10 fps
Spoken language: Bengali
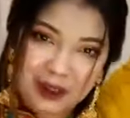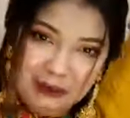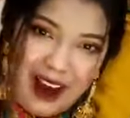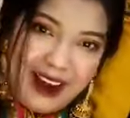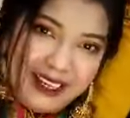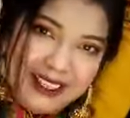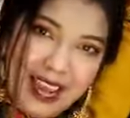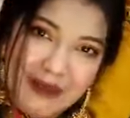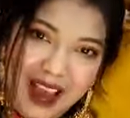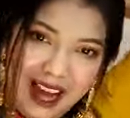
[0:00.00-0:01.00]
একদম কারেক্ট
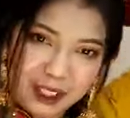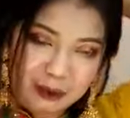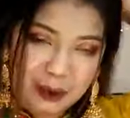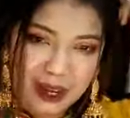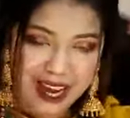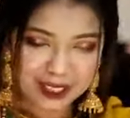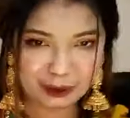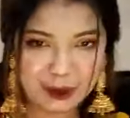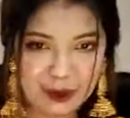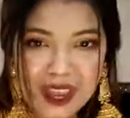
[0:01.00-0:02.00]
টাইমে আসবোই
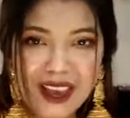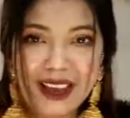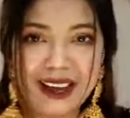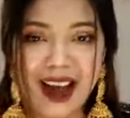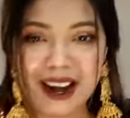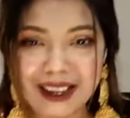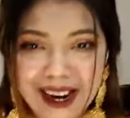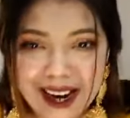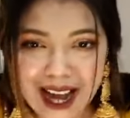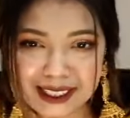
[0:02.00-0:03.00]
আসবো কারা
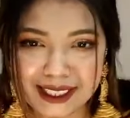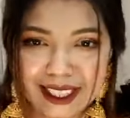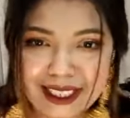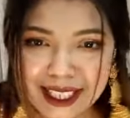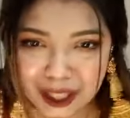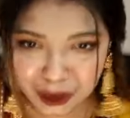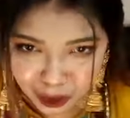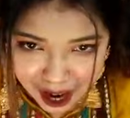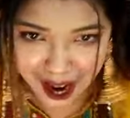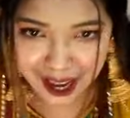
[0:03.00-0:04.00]
কারা আছেন এসে একটু
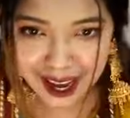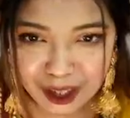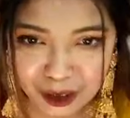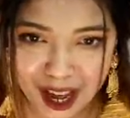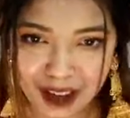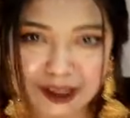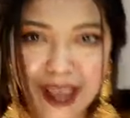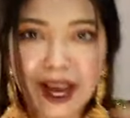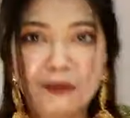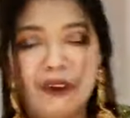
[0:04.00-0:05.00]
হাই হ্যালো লাভ
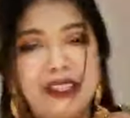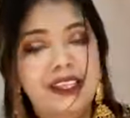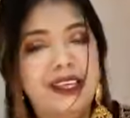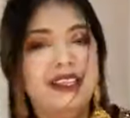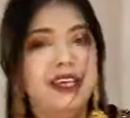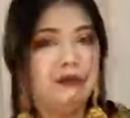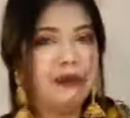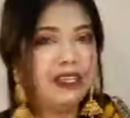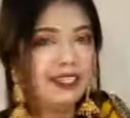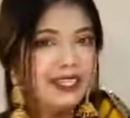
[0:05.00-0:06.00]
লাইক আপুকে দিয়ে দিয়েন
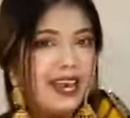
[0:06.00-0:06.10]
প্লিজ